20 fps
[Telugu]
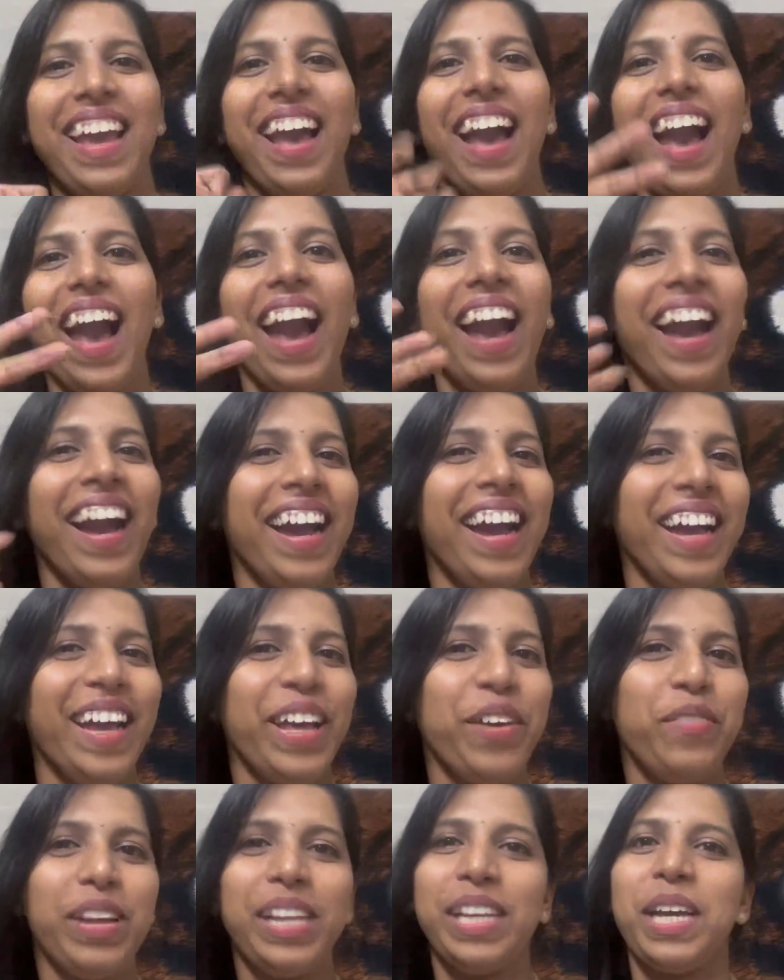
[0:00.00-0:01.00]

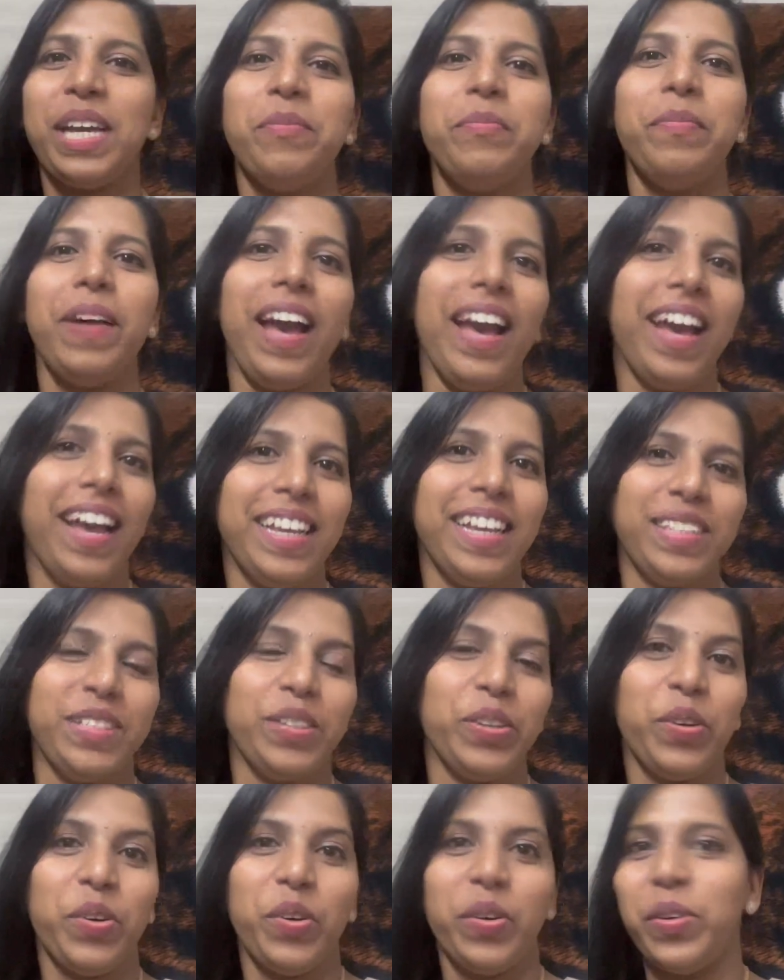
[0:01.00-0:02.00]
హాయ్ వెల్కమ్ బ్యాక్
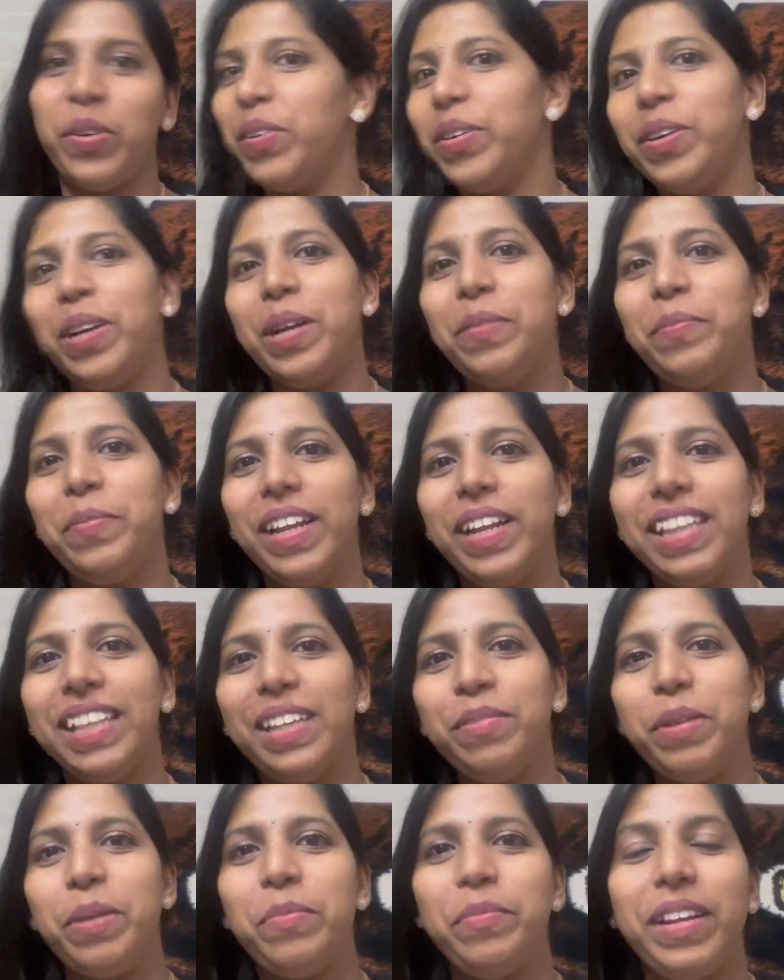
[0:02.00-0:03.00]
సో
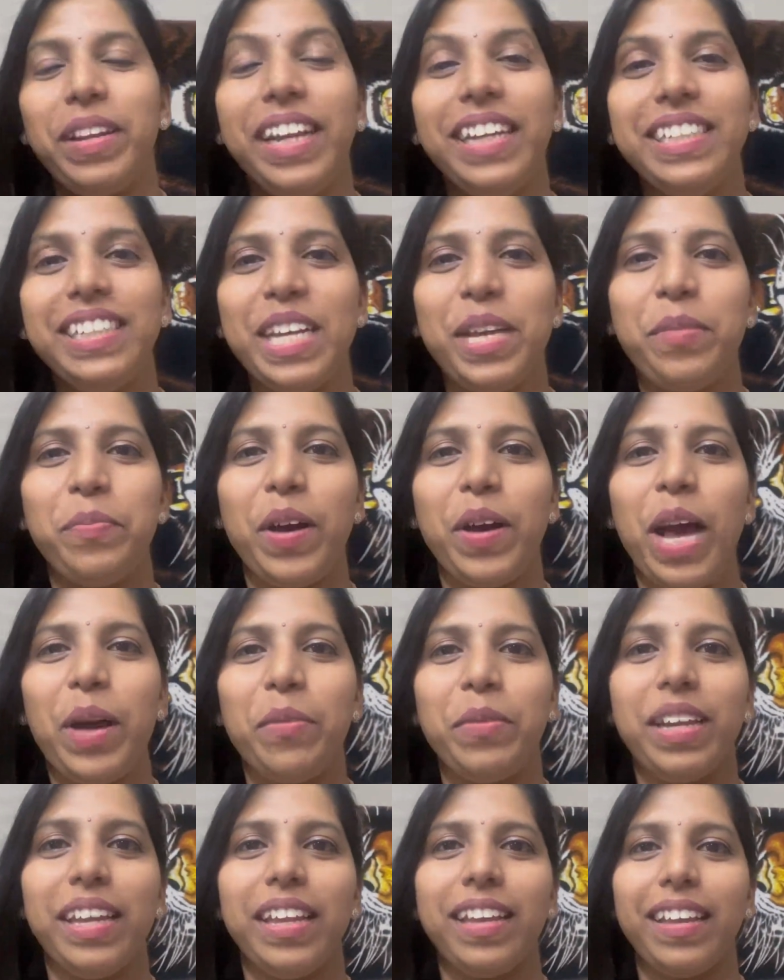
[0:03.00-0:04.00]
ఇప్పుడైతే మేము రీచ్
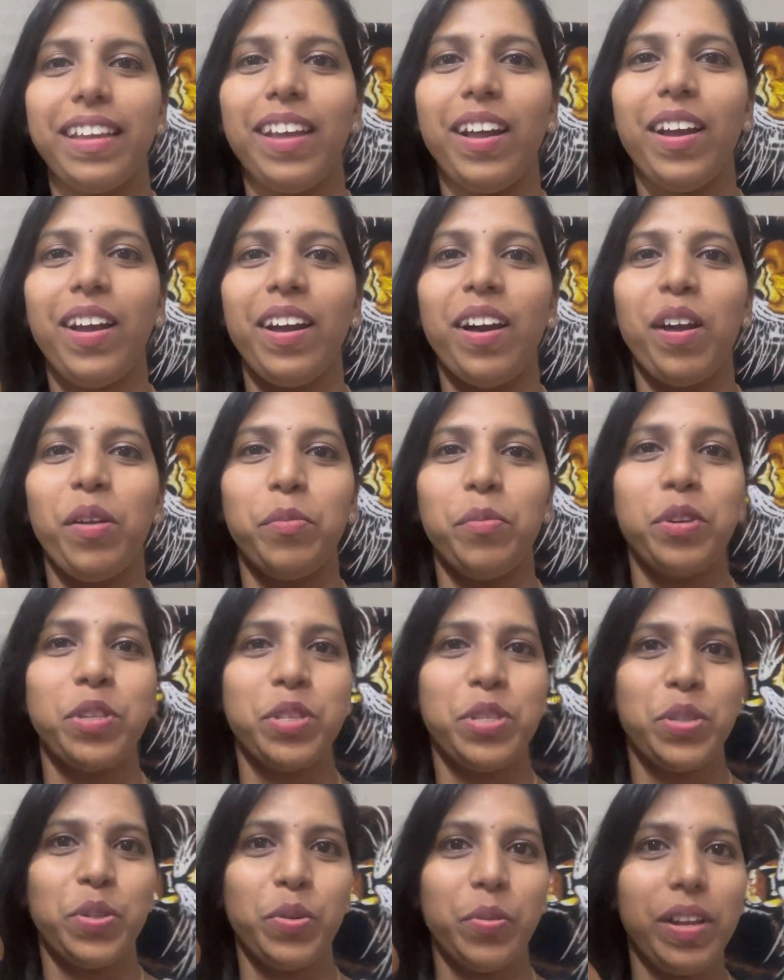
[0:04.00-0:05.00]
అయిపోయాము ఇంటికి
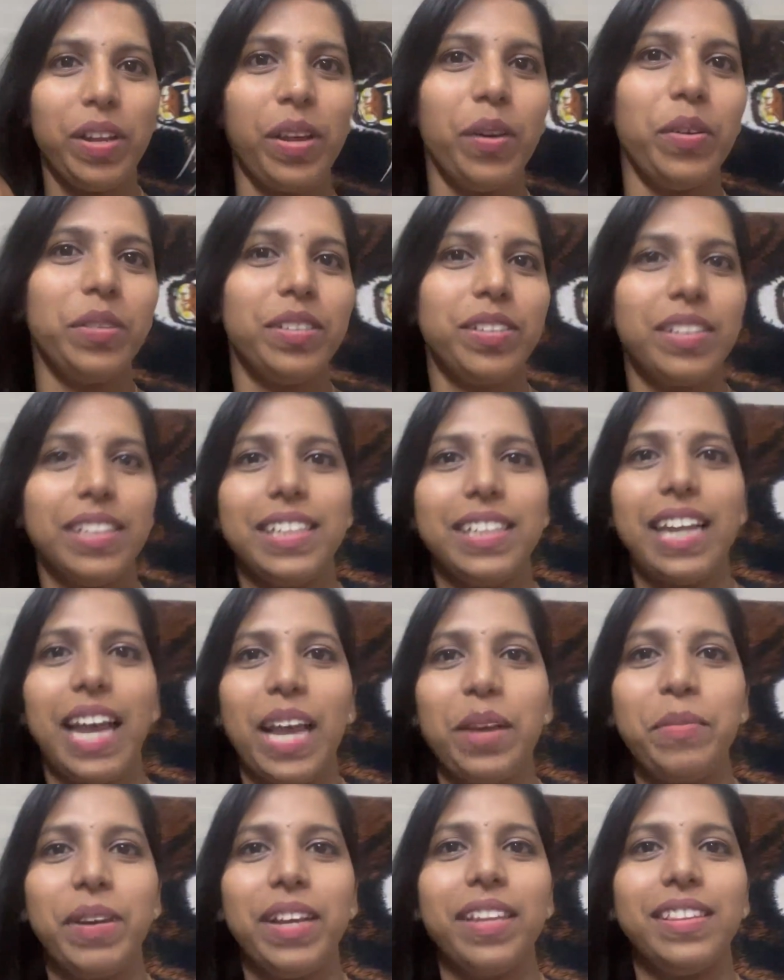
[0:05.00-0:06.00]
ఆల్మోస్ట్ ట్వెల్వ్ అవుతుంది
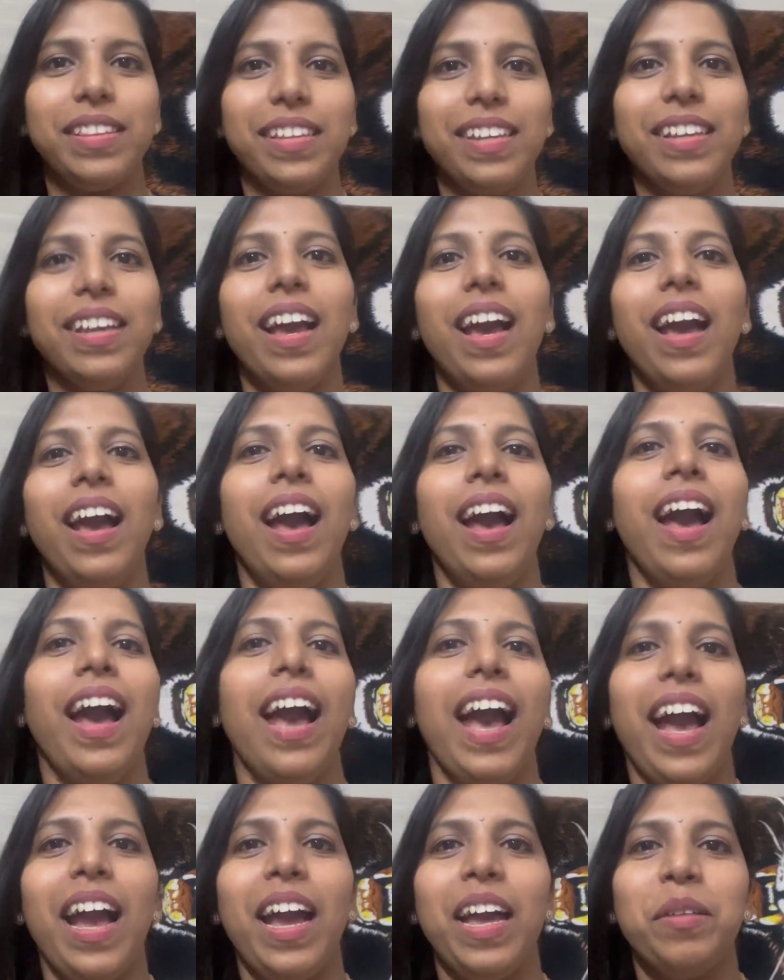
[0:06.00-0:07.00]
టైం అయితే
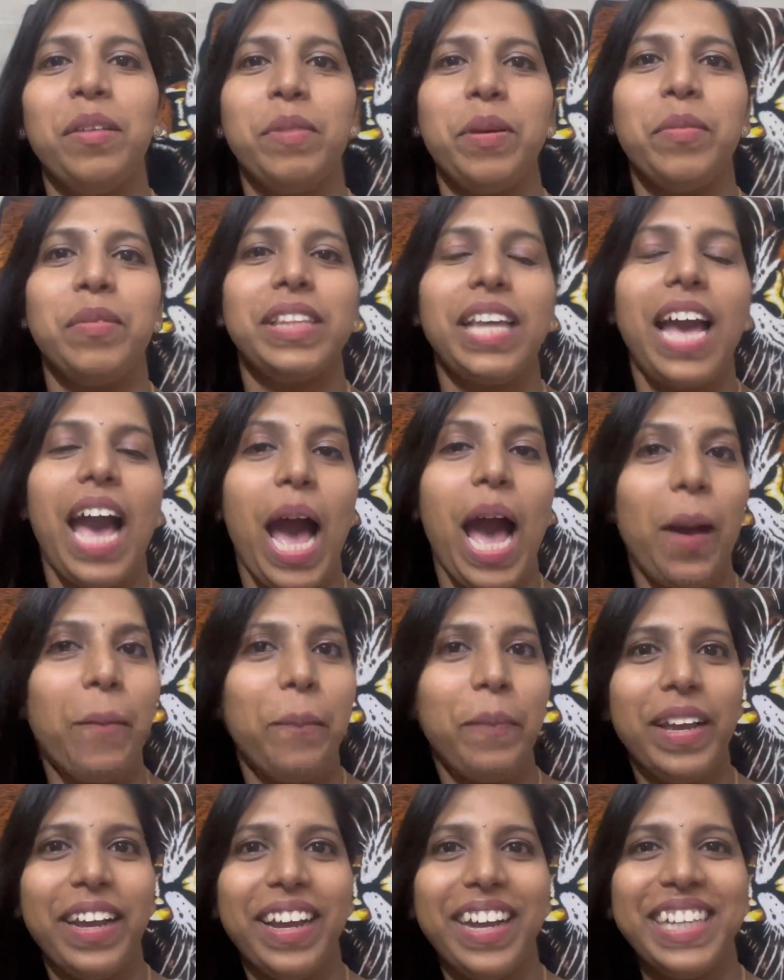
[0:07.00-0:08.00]
అండ్ మేమైతే
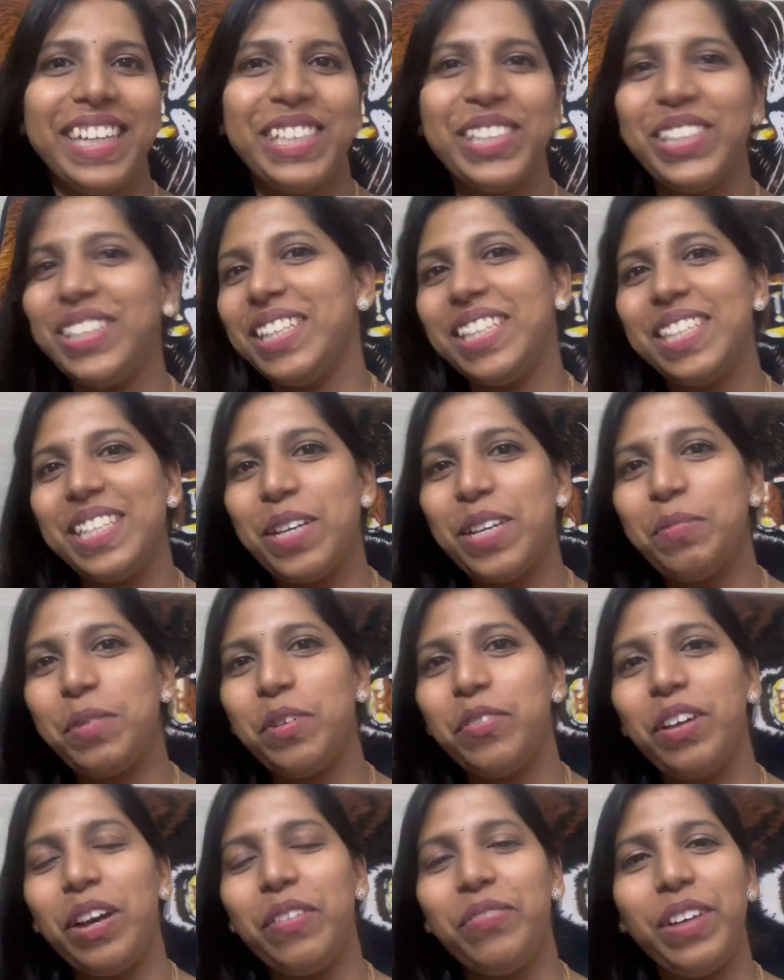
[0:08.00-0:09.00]
హ్యాపీగా ఎంజాయ్ చేసాము
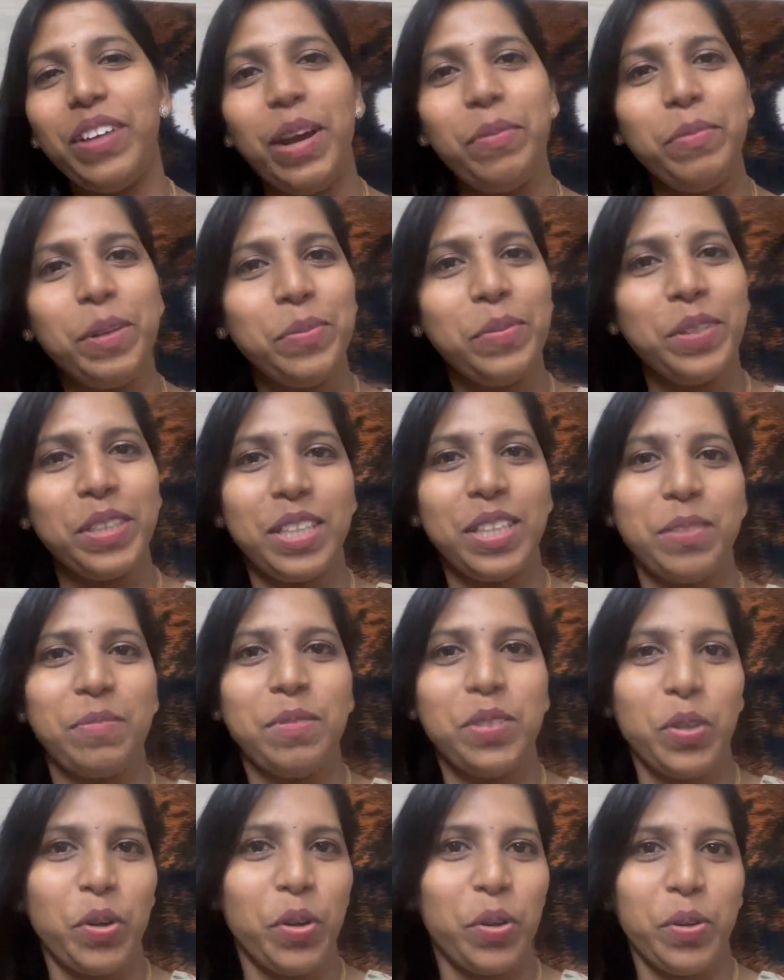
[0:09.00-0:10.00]
మా ఫ్యామిలీ మొత్తం
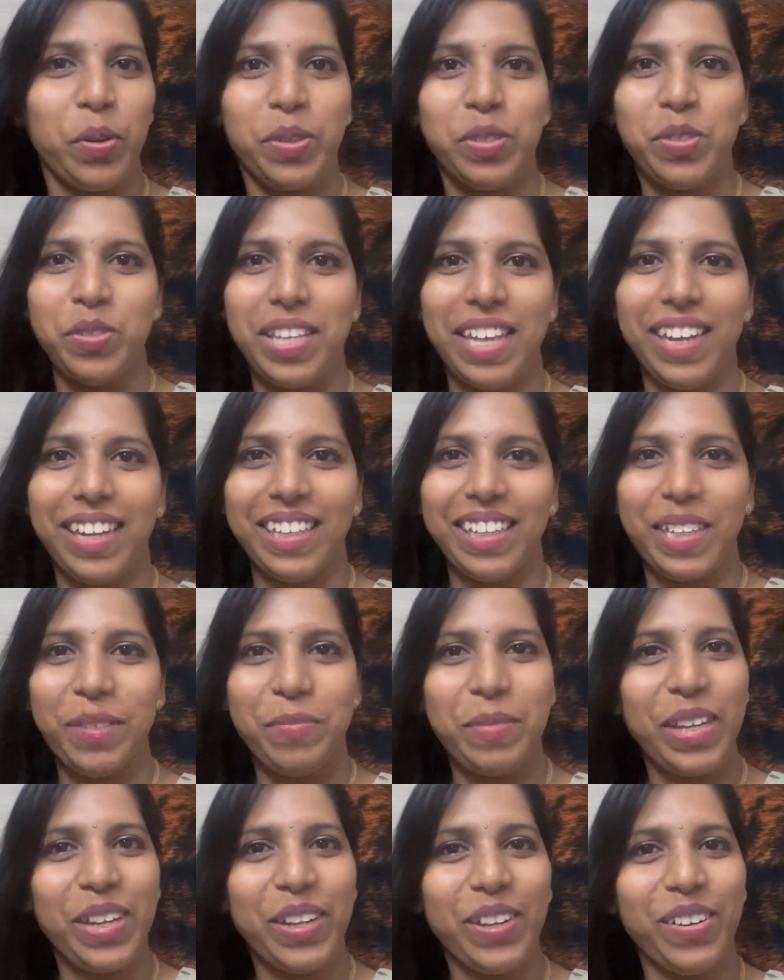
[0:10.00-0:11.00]
సో చూసారు కదా
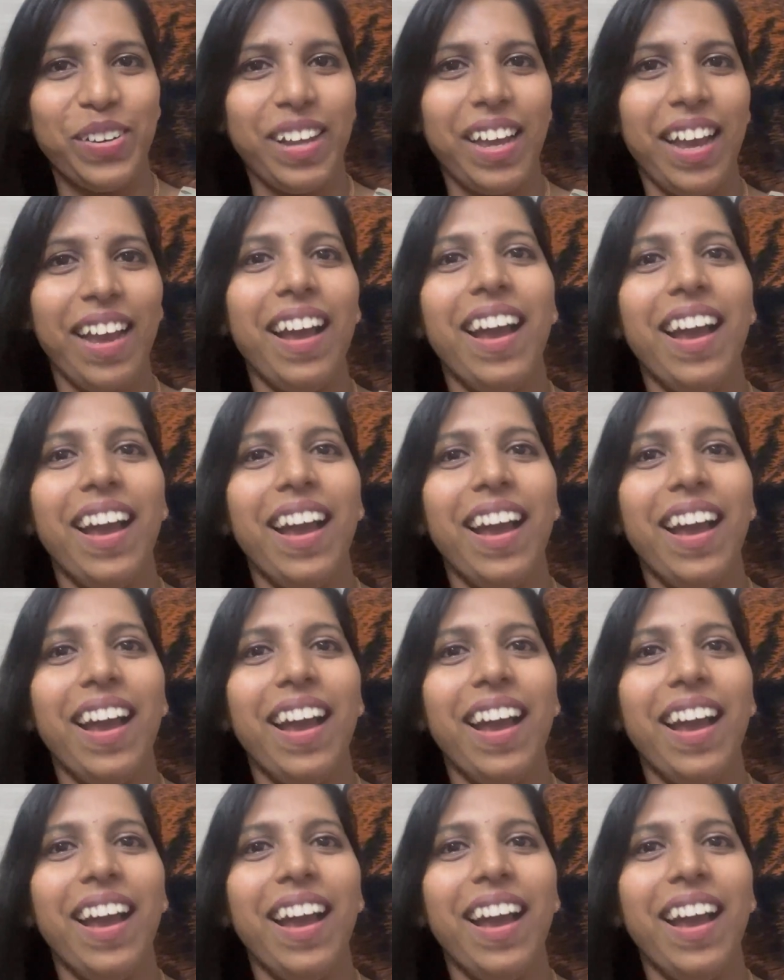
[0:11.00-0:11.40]
మీరు కూడా